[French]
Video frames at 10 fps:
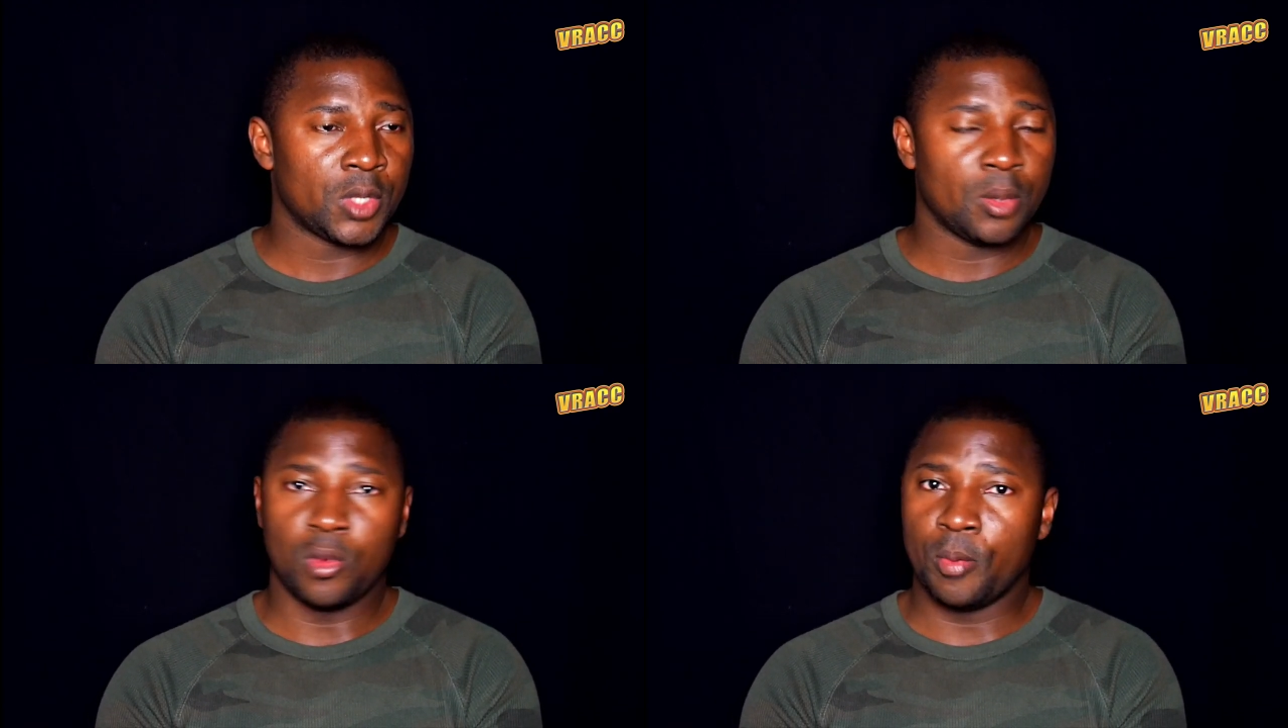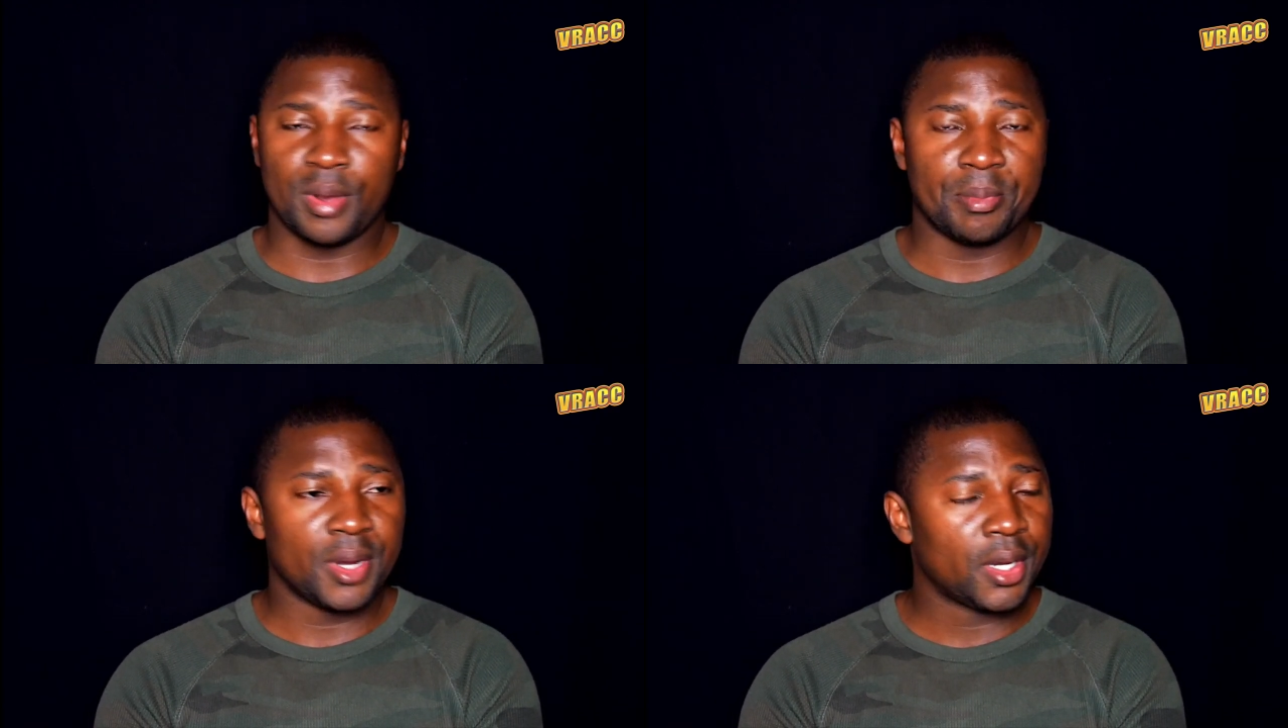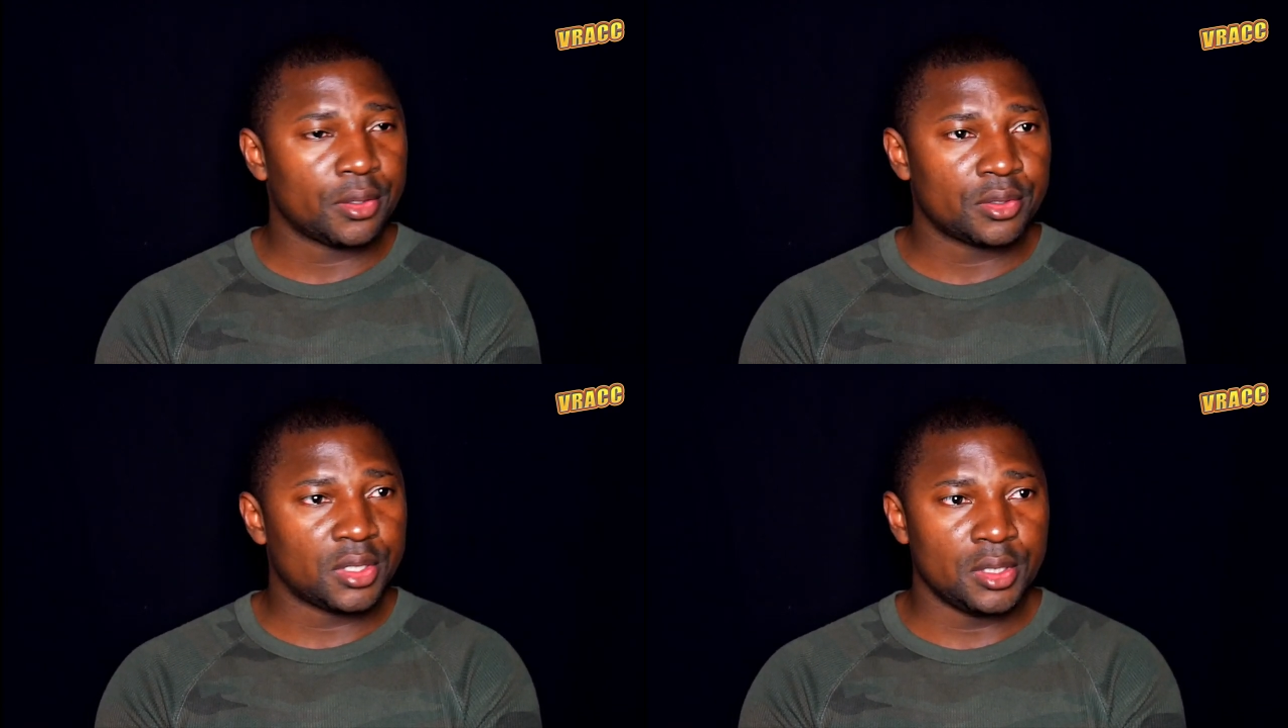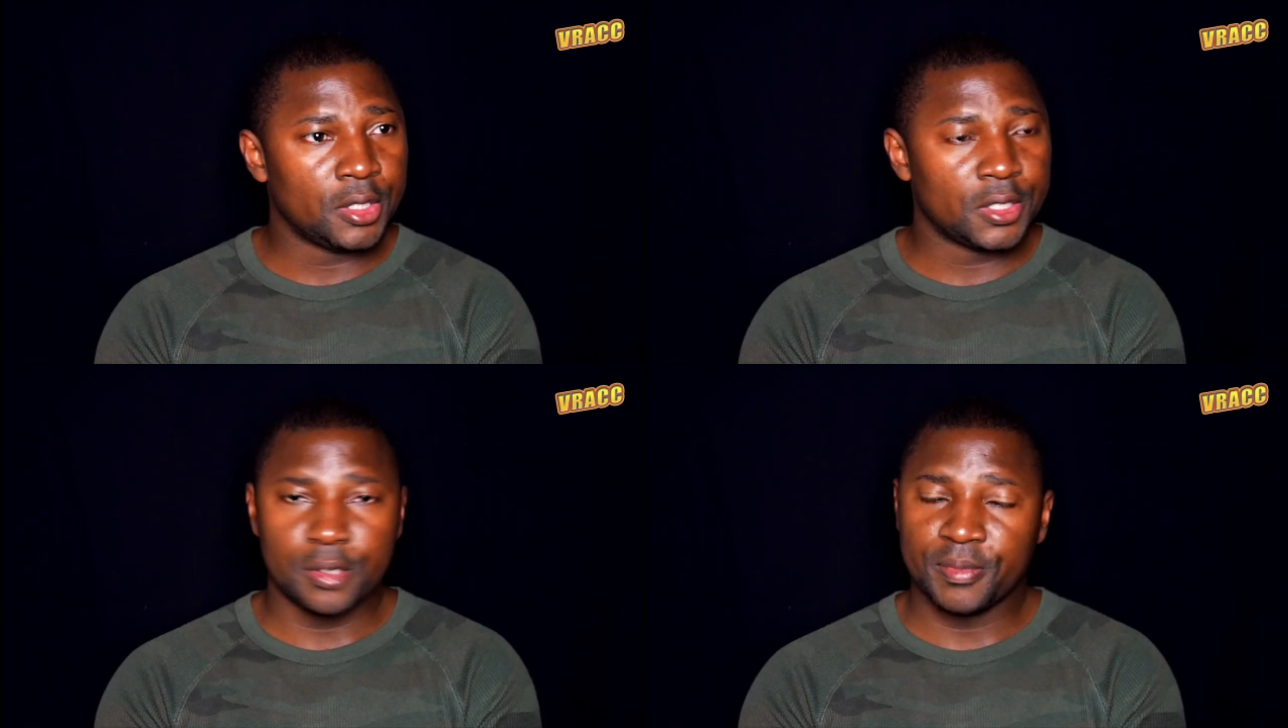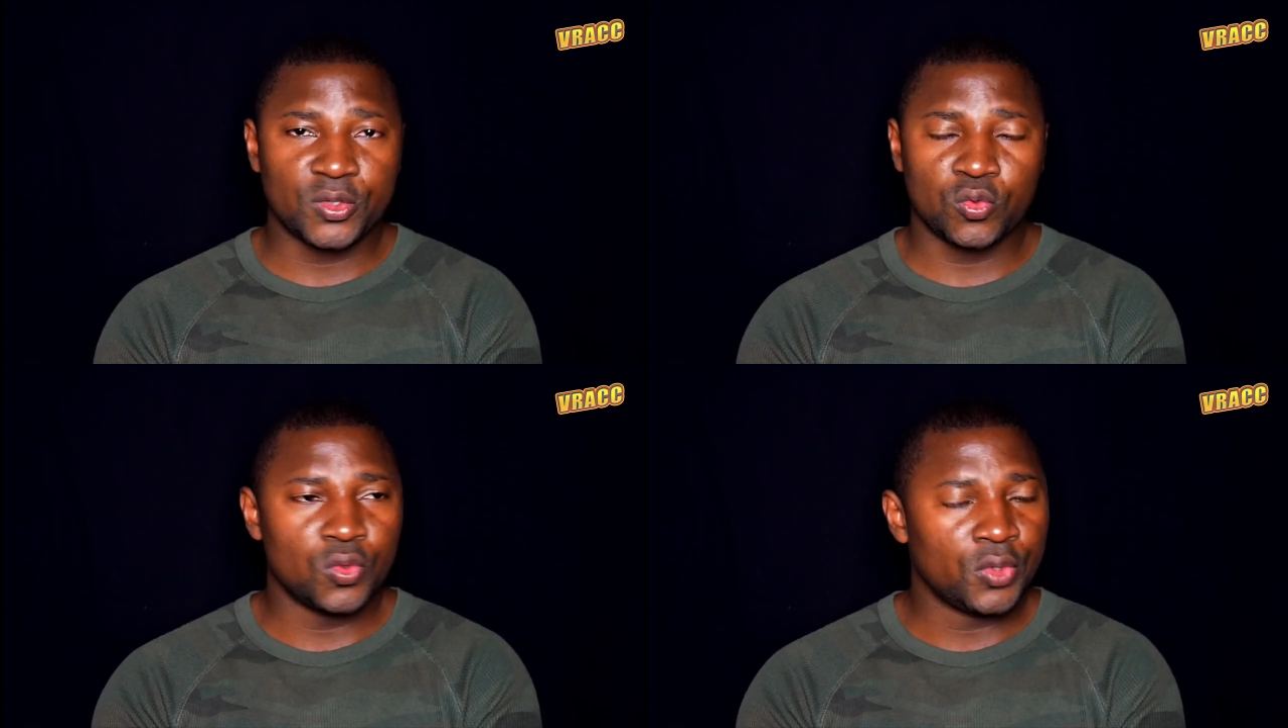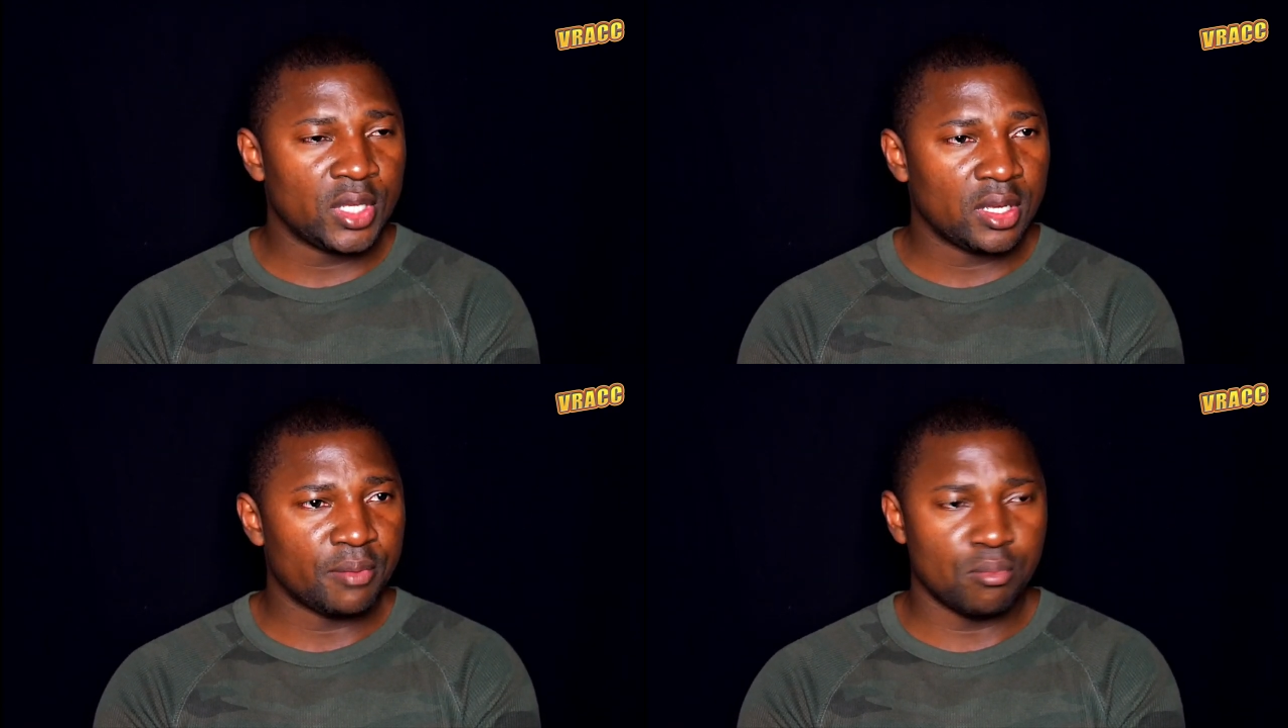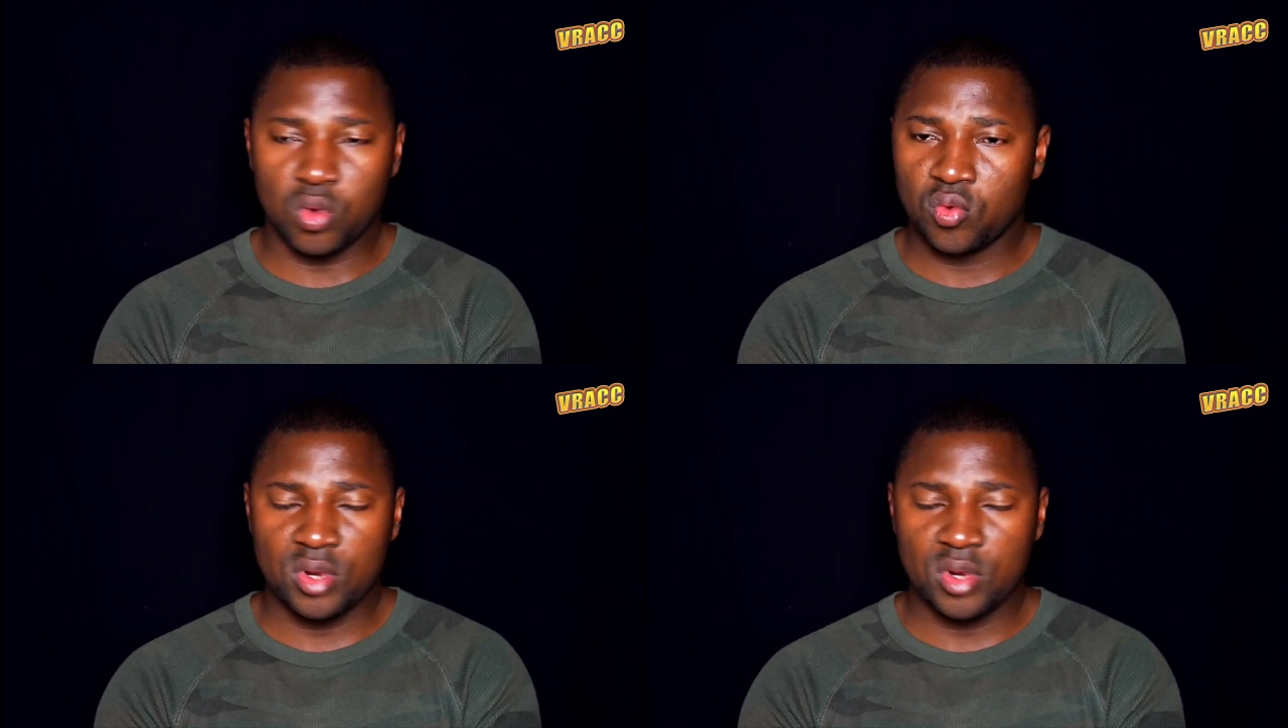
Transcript: mon papa qui, qui m'a tout donné, beaucoup